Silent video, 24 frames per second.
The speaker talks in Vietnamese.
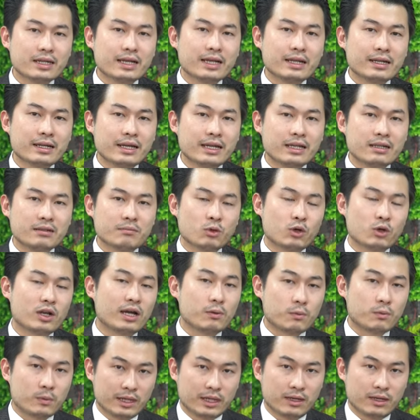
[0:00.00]
kế nên một
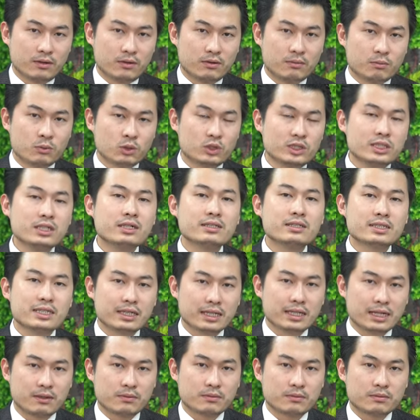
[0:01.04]
học liệu, một chương
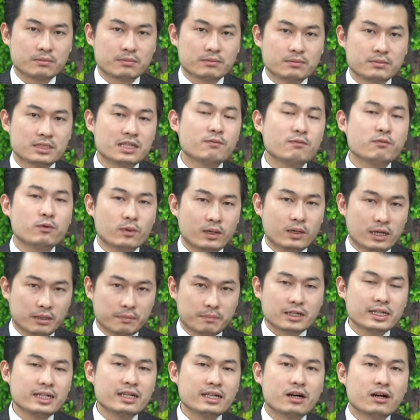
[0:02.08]
trình học rất phù
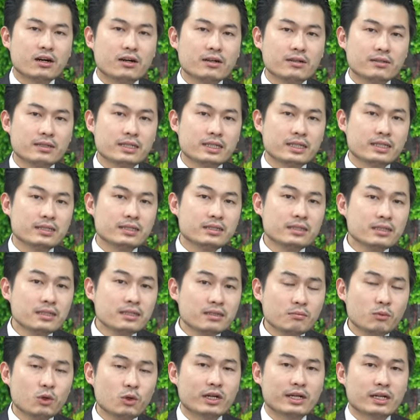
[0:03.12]
hợp. Khi đó thì
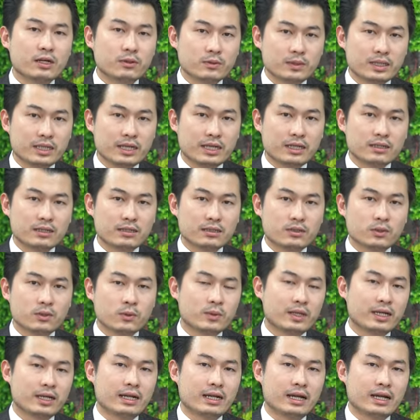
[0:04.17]
những buổi đầu tiên, cụ thể